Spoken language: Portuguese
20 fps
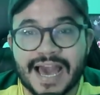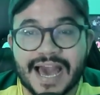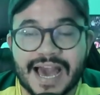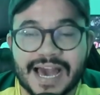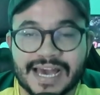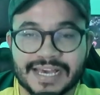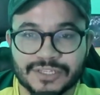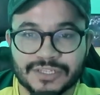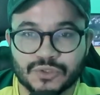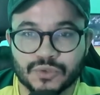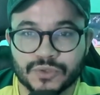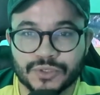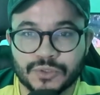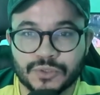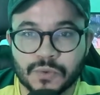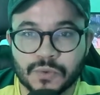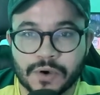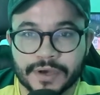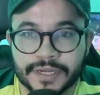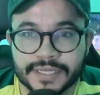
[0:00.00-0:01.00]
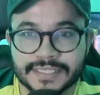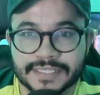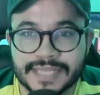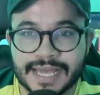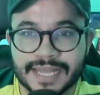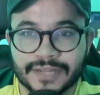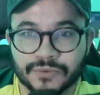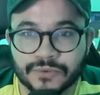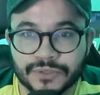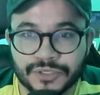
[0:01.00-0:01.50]
às 8 horas
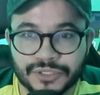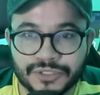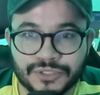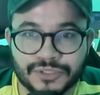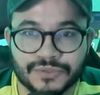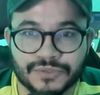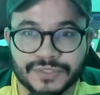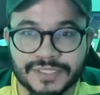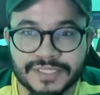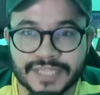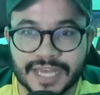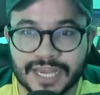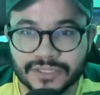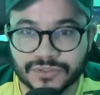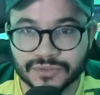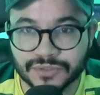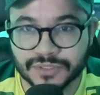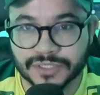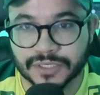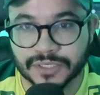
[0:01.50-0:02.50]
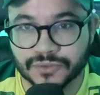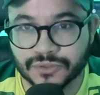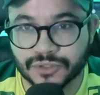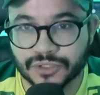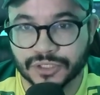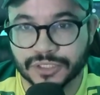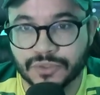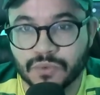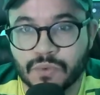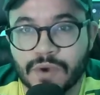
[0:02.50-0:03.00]
da noite, no estádio São
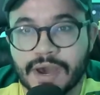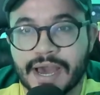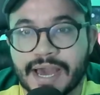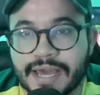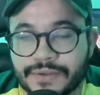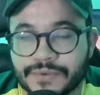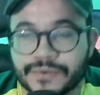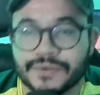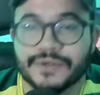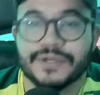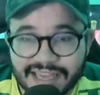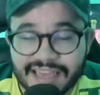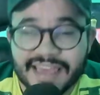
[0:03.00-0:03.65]
Januário.